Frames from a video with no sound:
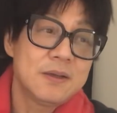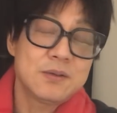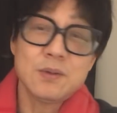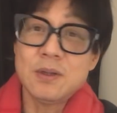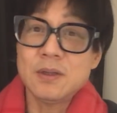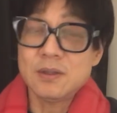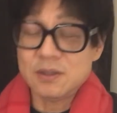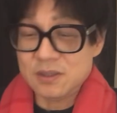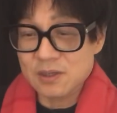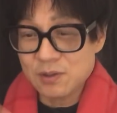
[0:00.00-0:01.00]
所以
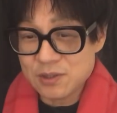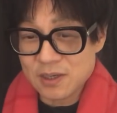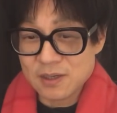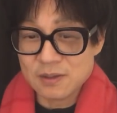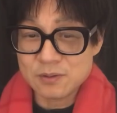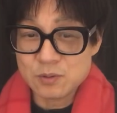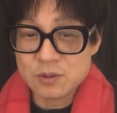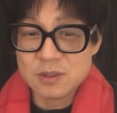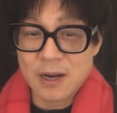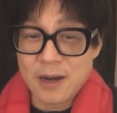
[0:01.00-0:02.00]
你要想
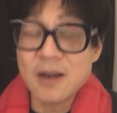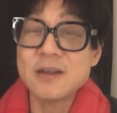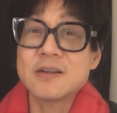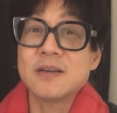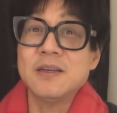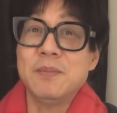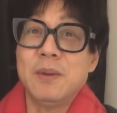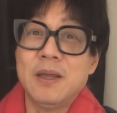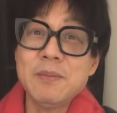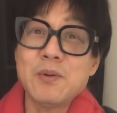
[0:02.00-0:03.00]
感染上也
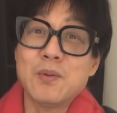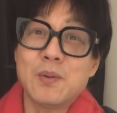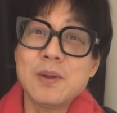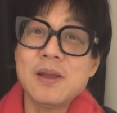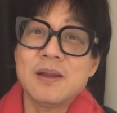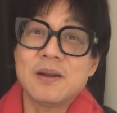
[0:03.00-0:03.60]
没那么容易，